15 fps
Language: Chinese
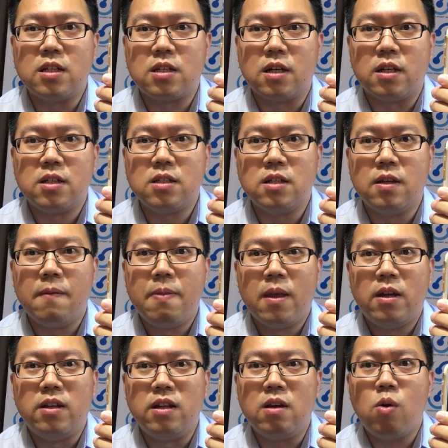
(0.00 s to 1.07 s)
可能是
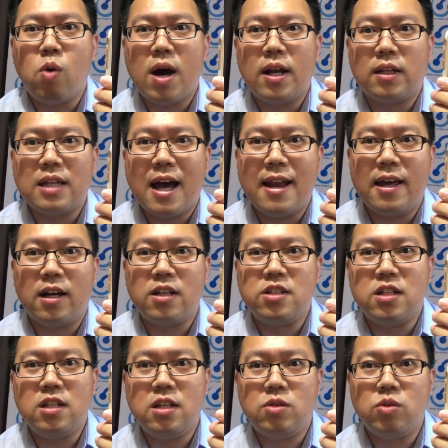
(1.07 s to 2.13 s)
您花了大量的
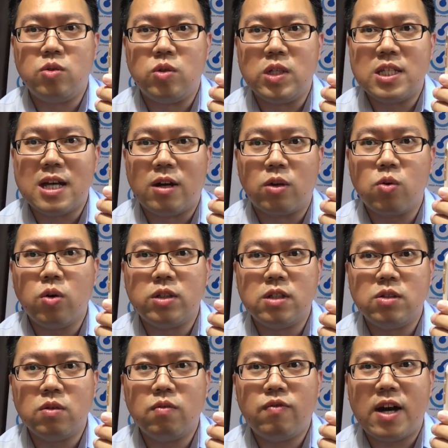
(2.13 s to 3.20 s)
精力去寻找的过
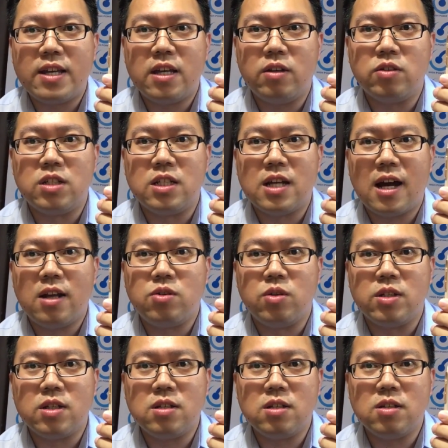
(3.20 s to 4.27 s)
程中，发现有其他的
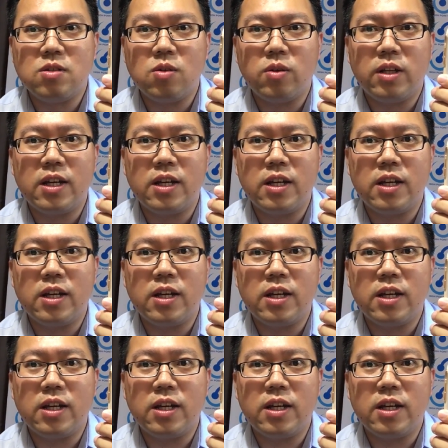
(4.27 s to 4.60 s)
学生失踪。